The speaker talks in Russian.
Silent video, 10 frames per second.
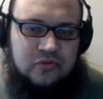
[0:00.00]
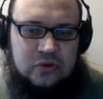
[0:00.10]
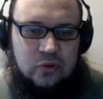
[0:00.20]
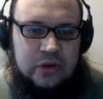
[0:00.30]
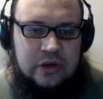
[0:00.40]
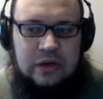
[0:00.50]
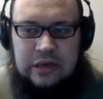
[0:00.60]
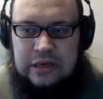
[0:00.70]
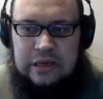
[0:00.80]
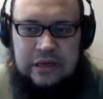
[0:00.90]
в турик,
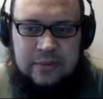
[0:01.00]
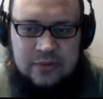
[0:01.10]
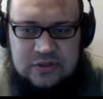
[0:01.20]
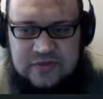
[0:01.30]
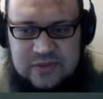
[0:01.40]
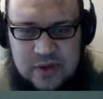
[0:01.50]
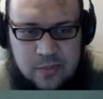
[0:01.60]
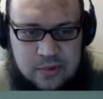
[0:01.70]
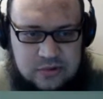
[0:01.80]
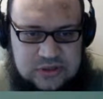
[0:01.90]
и против тебя
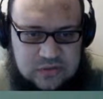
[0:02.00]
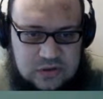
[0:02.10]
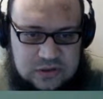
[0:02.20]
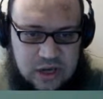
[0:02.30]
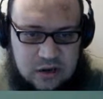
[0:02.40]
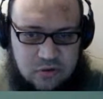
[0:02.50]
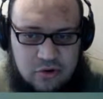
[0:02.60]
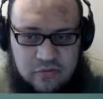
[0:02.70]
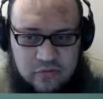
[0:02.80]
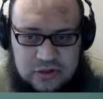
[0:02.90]
просто вот
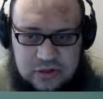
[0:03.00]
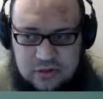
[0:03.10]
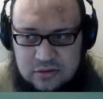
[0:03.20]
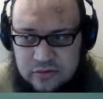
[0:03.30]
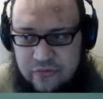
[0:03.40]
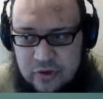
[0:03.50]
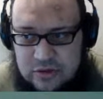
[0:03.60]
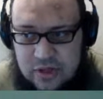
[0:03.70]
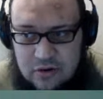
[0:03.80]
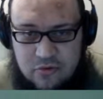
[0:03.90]
такой вот,
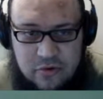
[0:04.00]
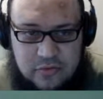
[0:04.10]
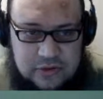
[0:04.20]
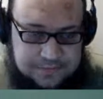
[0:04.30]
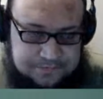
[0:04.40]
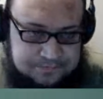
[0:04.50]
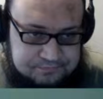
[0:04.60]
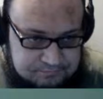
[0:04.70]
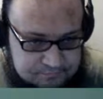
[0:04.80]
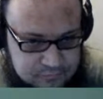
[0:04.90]
вот такой вот.
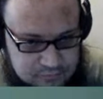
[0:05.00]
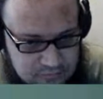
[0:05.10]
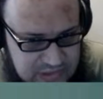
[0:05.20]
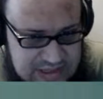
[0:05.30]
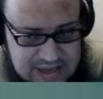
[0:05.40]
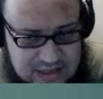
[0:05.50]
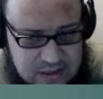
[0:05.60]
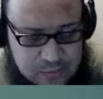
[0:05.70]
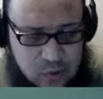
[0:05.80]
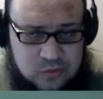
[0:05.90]
Я
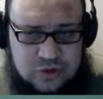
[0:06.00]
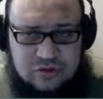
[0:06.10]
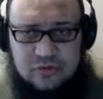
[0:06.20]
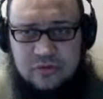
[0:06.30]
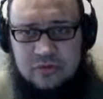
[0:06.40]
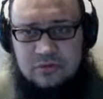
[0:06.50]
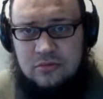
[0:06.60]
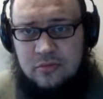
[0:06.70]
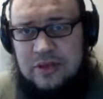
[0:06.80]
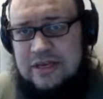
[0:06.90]
напомню, что
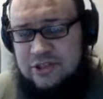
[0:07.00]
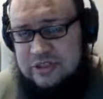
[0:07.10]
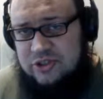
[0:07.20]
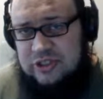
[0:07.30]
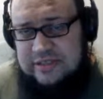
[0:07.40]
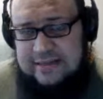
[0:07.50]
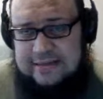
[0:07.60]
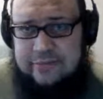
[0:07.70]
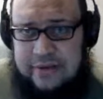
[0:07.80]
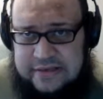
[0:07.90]
у меня сейчас
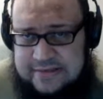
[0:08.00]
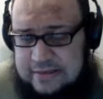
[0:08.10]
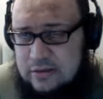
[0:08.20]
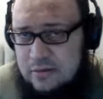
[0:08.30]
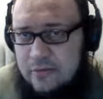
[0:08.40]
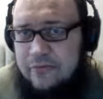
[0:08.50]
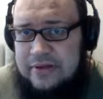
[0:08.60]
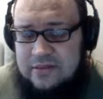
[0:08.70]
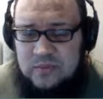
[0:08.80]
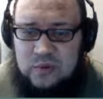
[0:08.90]
60 место в
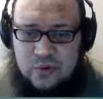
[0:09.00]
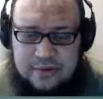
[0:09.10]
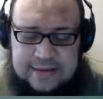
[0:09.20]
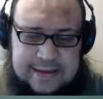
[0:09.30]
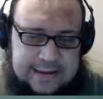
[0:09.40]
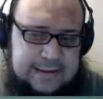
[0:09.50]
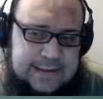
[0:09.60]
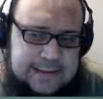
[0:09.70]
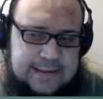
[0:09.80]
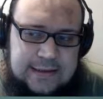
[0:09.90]
этом турнире.
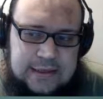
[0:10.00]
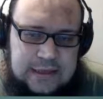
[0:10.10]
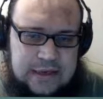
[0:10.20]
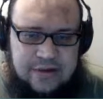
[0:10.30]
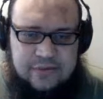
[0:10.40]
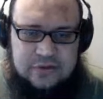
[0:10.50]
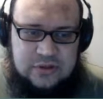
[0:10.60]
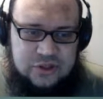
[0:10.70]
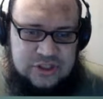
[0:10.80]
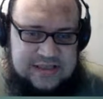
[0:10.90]
И вот
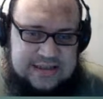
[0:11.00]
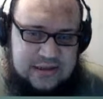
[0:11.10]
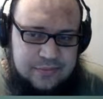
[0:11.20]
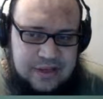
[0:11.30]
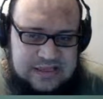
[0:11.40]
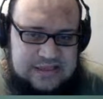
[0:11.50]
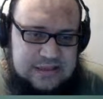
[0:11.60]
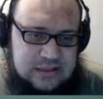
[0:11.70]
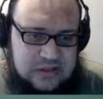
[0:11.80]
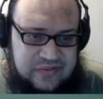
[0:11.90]
на 60
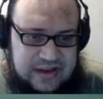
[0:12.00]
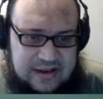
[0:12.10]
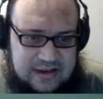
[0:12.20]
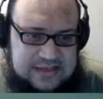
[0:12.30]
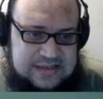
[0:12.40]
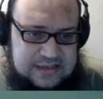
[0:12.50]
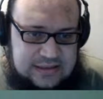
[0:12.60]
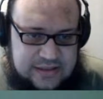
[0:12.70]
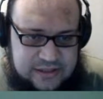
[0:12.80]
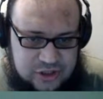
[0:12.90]
месте две красные
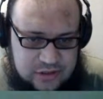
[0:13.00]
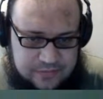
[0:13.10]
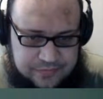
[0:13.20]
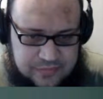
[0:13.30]
тачки,